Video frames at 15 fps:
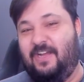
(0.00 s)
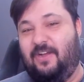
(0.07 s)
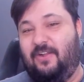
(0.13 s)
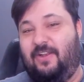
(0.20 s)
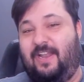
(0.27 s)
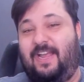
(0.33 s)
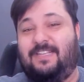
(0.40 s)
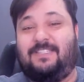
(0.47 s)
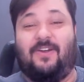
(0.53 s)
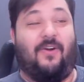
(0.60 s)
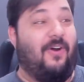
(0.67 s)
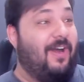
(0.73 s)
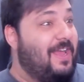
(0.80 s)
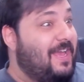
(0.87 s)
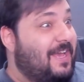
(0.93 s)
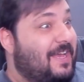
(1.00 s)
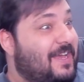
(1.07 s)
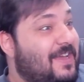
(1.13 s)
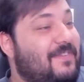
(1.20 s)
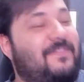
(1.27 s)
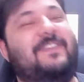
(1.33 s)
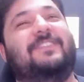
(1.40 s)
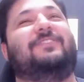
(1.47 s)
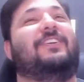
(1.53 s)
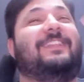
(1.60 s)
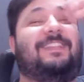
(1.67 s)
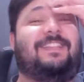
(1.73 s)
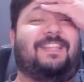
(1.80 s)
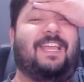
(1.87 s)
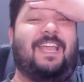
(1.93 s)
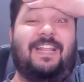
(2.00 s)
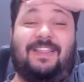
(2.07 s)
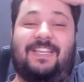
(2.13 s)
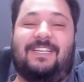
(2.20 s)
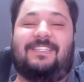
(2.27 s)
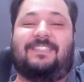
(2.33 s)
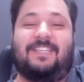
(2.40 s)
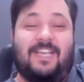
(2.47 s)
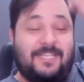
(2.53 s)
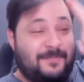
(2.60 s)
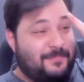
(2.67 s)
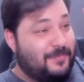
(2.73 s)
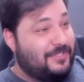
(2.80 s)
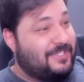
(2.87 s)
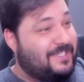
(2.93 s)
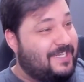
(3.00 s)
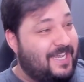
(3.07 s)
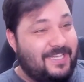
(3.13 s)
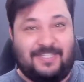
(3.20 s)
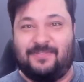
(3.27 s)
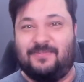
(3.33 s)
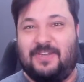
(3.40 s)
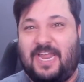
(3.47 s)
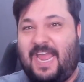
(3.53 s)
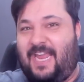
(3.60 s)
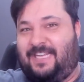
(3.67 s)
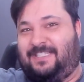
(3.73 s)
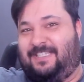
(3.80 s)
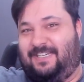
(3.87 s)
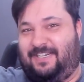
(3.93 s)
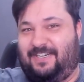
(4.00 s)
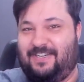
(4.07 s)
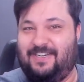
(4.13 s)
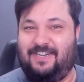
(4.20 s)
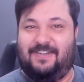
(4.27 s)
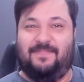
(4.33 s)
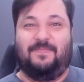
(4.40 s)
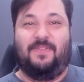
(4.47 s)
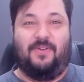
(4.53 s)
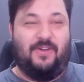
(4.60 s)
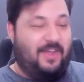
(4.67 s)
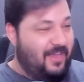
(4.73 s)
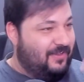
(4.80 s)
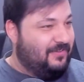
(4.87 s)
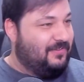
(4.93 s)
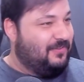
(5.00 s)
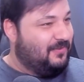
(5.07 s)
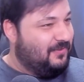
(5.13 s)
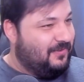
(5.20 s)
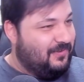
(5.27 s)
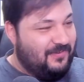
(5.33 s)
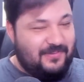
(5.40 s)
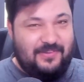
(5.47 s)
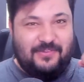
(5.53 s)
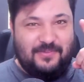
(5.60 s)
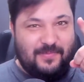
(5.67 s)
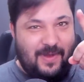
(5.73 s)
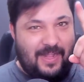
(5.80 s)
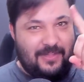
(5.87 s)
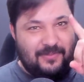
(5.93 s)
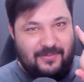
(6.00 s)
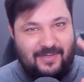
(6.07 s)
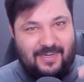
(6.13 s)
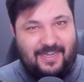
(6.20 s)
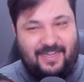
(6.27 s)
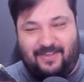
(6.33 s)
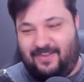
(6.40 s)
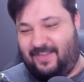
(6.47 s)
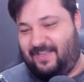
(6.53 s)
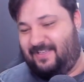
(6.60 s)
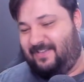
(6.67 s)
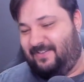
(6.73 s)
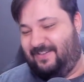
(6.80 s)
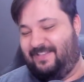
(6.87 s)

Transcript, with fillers: Laser. Olha, fiz 86% de um laser. Olha, eu sou dublador aí.